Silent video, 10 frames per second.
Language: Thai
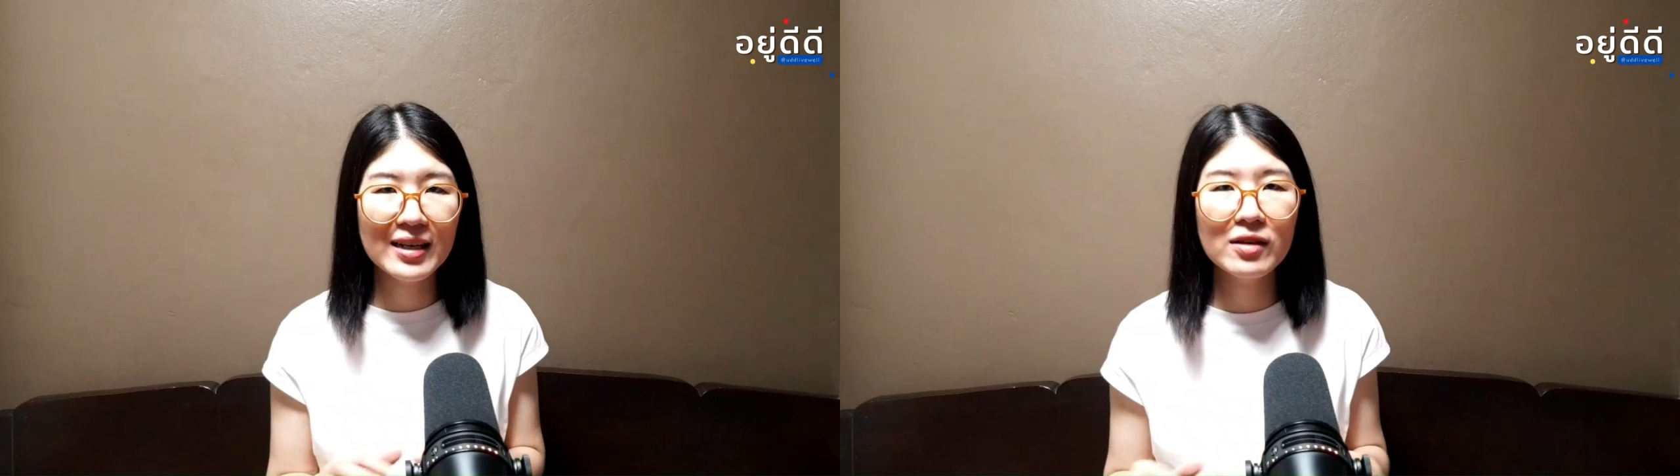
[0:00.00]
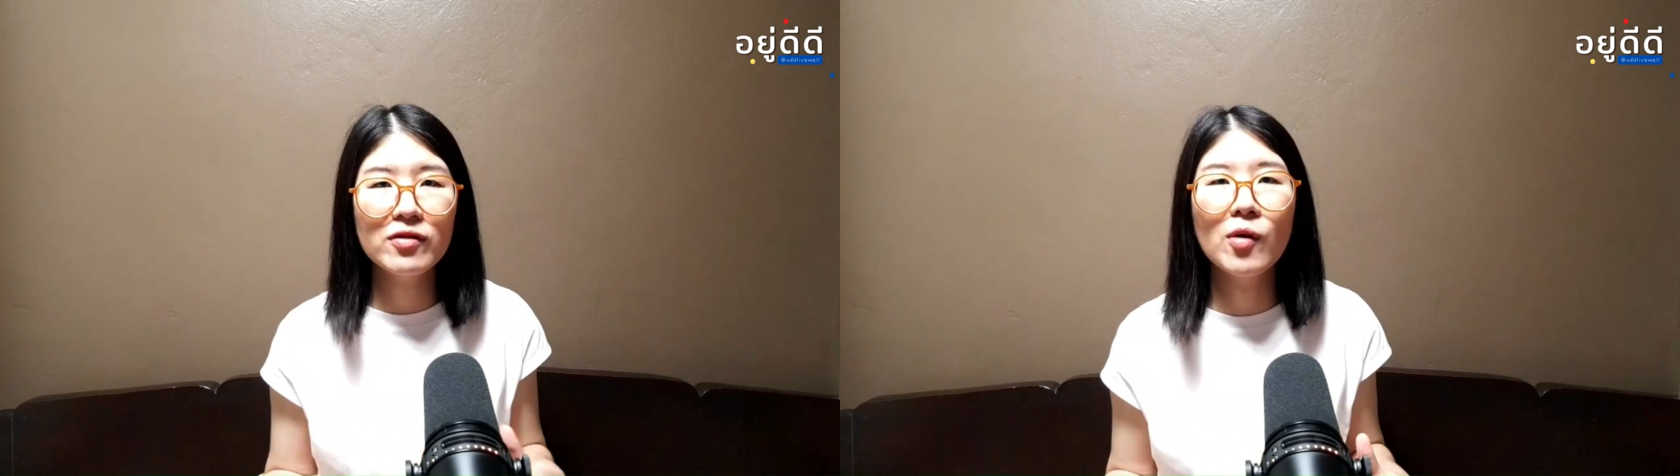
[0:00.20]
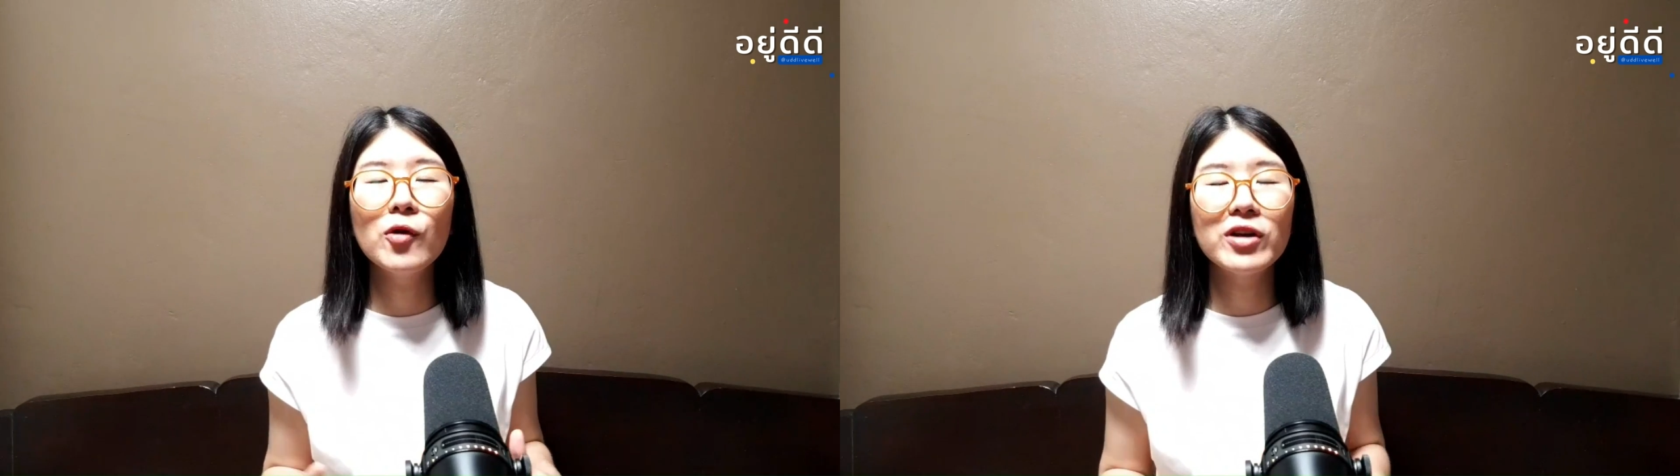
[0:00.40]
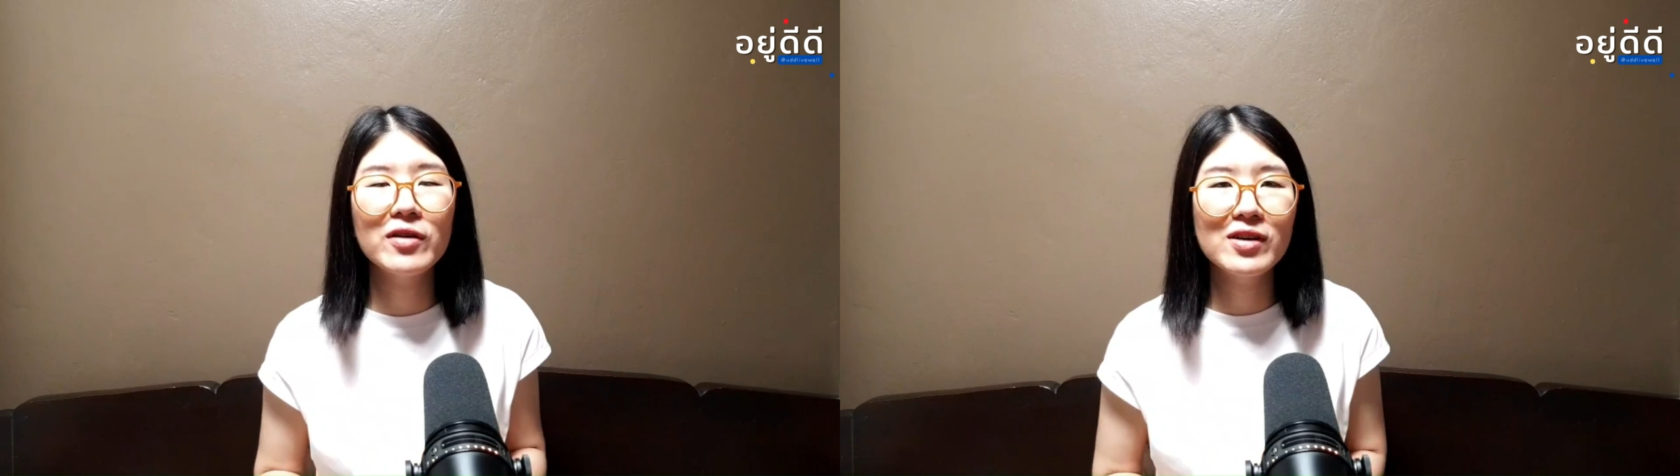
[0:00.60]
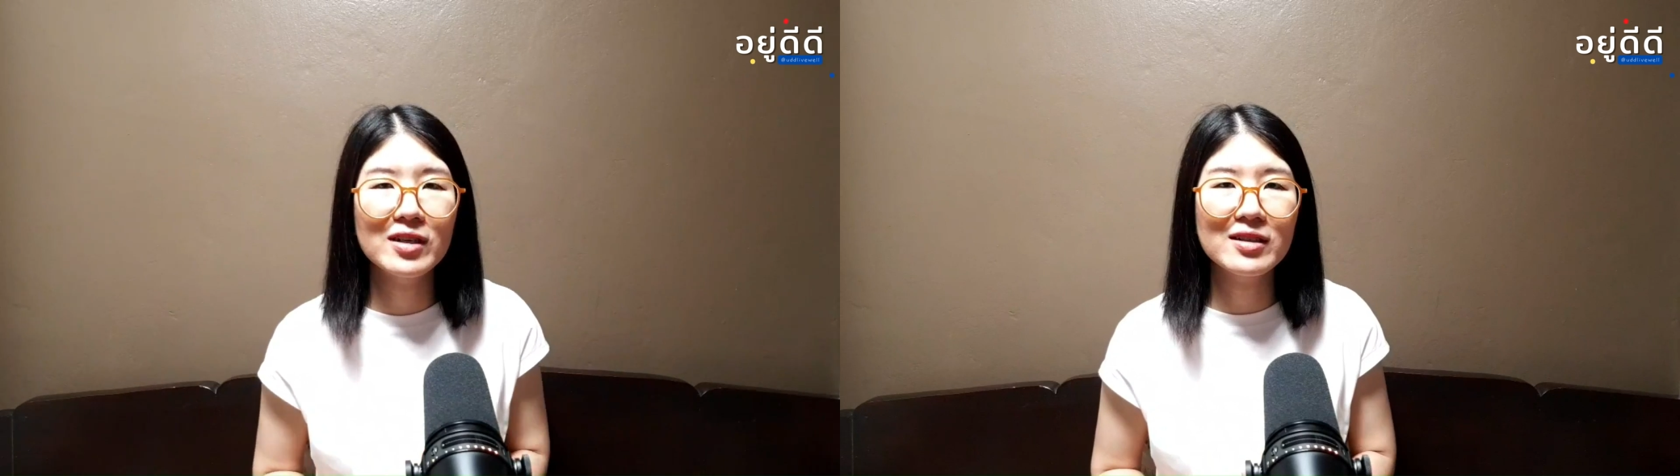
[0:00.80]
Default Mode
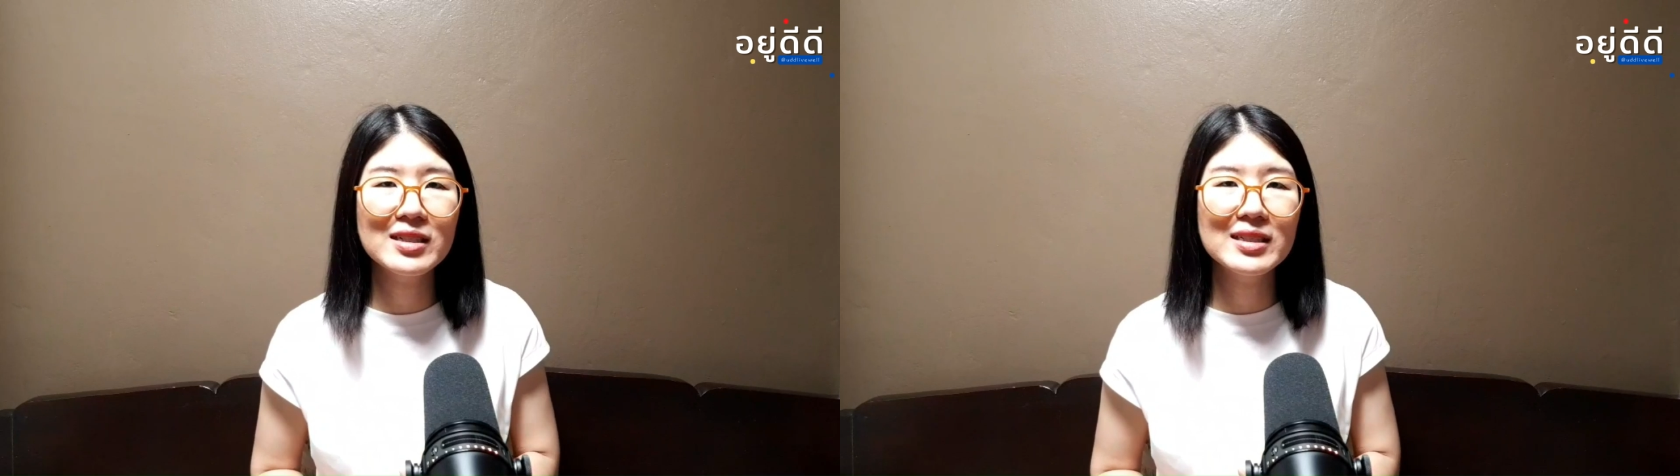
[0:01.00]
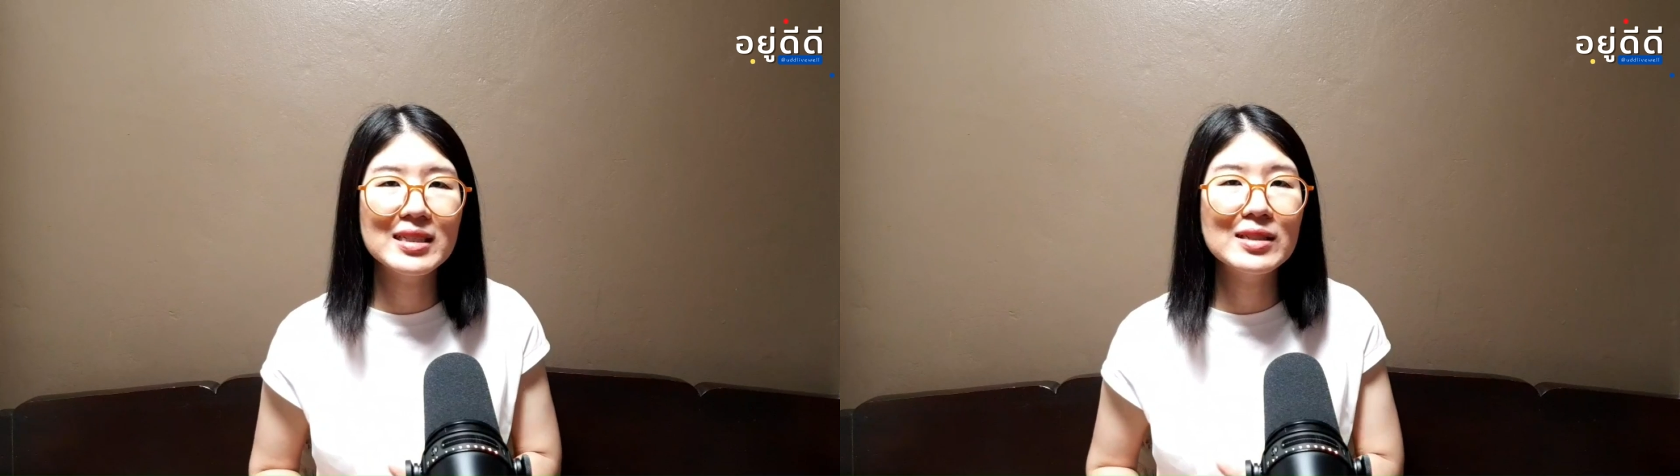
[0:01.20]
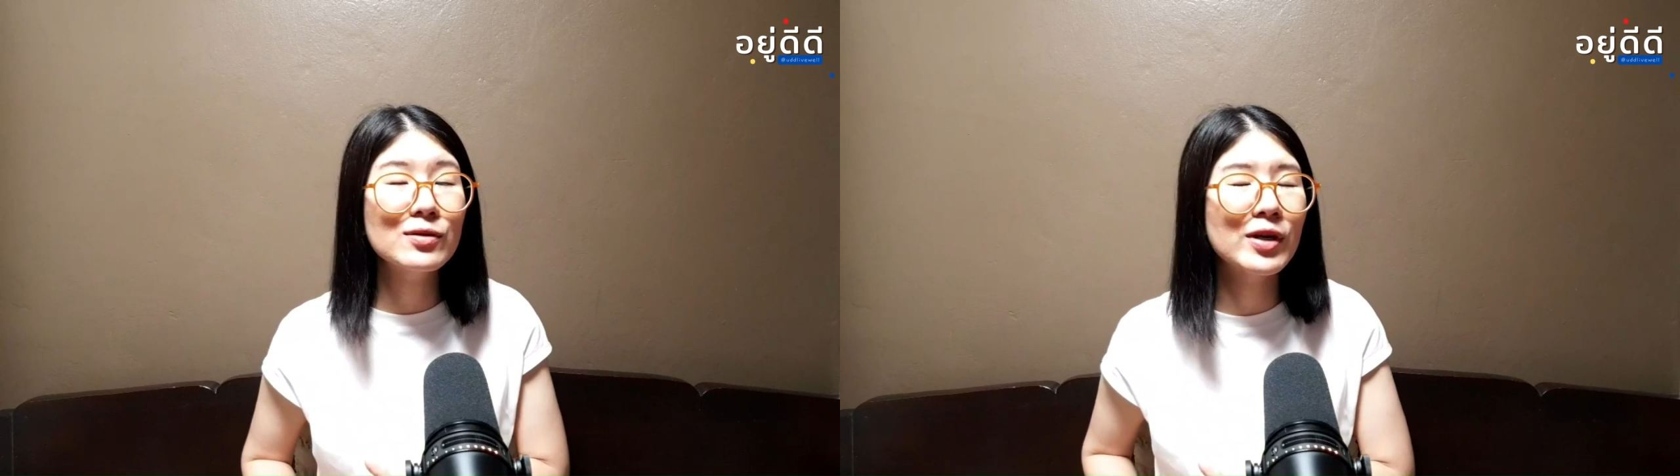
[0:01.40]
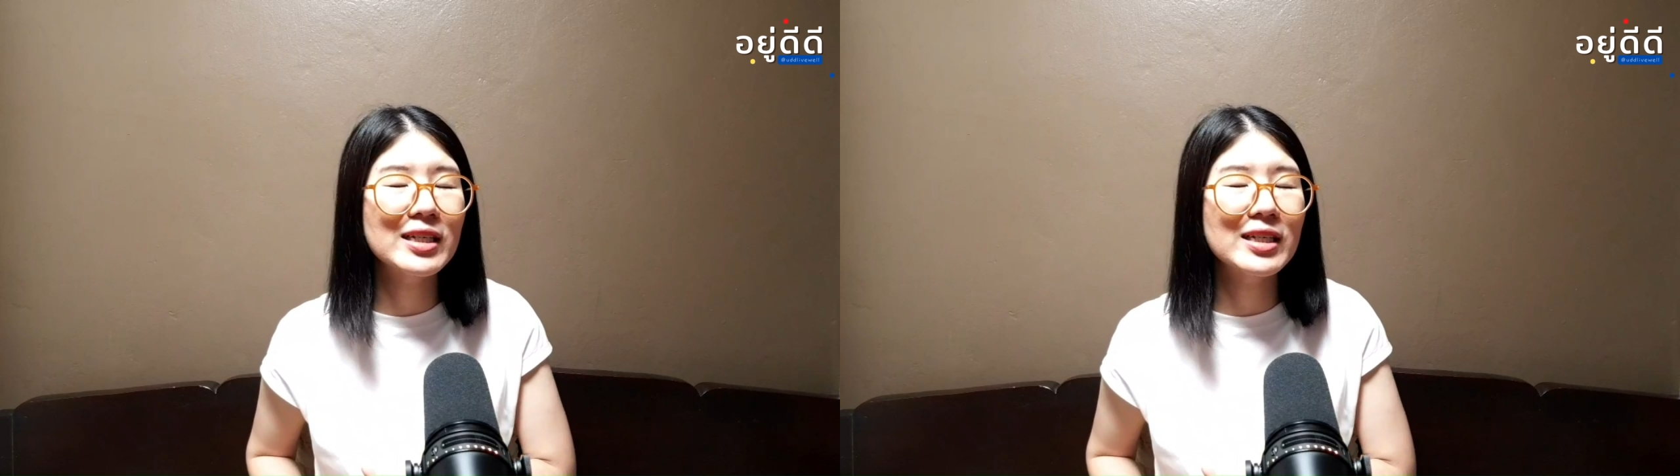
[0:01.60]
Network ก็คือชิ้นส่วน